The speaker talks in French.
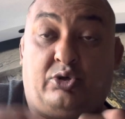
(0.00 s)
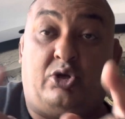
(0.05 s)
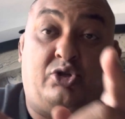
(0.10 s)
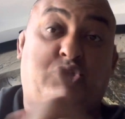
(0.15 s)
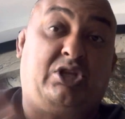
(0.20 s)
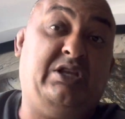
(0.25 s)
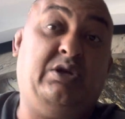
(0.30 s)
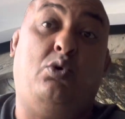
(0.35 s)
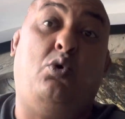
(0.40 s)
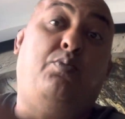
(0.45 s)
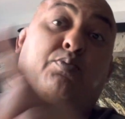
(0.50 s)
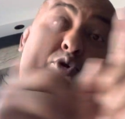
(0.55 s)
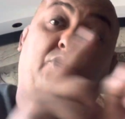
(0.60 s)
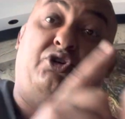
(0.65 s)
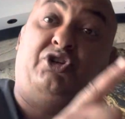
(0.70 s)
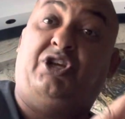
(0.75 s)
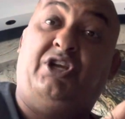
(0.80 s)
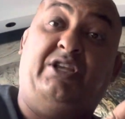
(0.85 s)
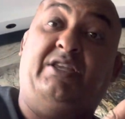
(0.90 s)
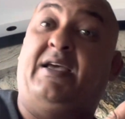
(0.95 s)
ce qui
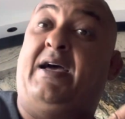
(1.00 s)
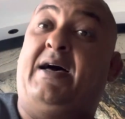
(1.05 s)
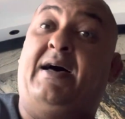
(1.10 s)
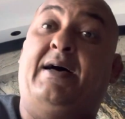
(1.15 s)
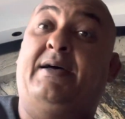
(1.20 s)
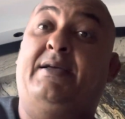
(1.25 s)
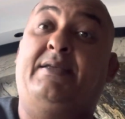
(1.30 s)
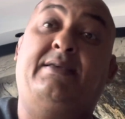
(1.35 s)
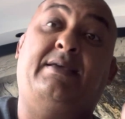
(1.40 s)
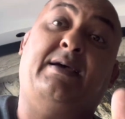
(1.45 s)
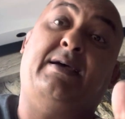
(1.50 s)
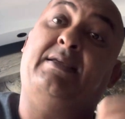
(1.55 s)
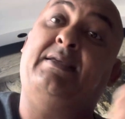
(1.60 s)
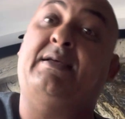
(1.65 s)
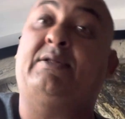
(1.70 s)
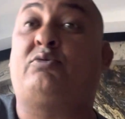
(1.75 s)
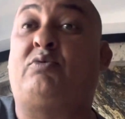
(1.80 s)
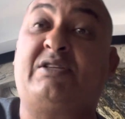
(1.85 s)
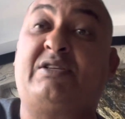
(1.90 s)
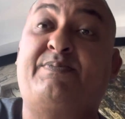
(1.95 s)
reprochait il y, a, il, y
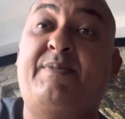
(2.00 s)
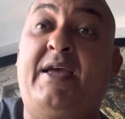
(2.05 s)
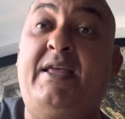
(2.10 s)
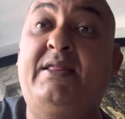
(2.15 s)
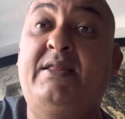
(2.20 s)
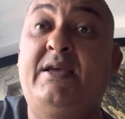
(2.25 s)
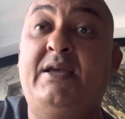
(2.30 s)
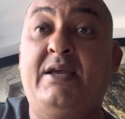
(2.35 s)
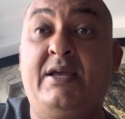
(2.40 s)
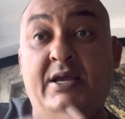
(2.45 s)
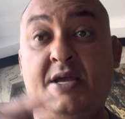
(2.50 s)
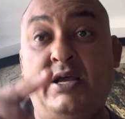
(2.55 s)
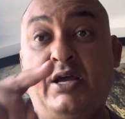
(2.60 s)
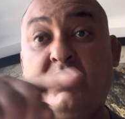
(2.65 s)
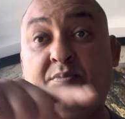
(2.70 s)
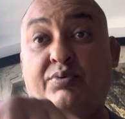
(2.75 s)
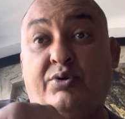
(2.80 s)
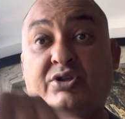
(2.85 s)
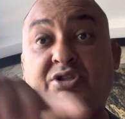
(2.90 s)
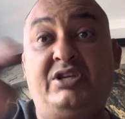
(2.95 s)
a, trois semaines,
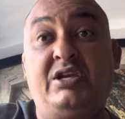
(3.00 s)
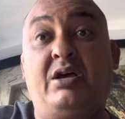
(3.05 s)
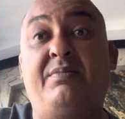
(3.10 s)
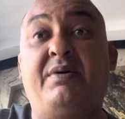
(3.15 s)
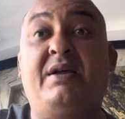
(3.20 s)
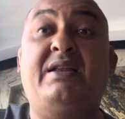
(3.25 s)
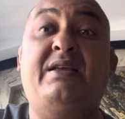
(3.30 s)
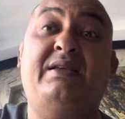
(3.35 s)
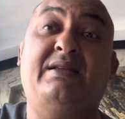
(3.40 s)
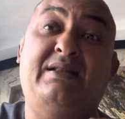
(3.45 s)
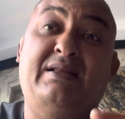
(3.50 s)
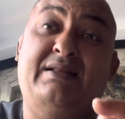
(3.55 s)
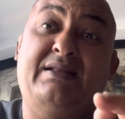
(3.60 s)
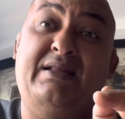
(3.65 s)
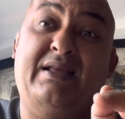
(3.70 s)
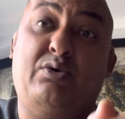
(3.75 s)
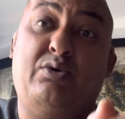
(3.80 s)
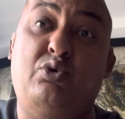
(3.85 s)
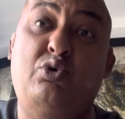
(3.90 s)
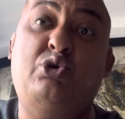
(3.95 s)
pour dire ben,
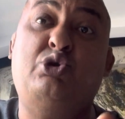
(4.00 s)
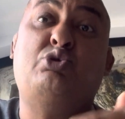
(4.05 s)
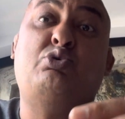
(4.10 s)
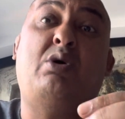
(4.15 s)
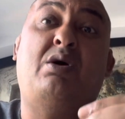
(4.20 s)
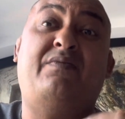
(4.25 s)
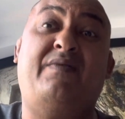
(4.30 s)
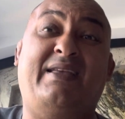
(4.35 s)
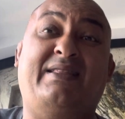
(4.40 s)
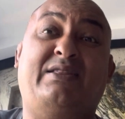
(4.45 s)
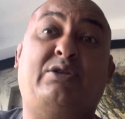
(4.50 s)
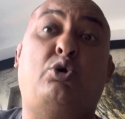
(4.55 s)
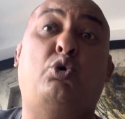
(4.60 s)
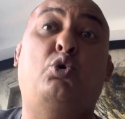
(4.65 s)
les, Russes doivent être,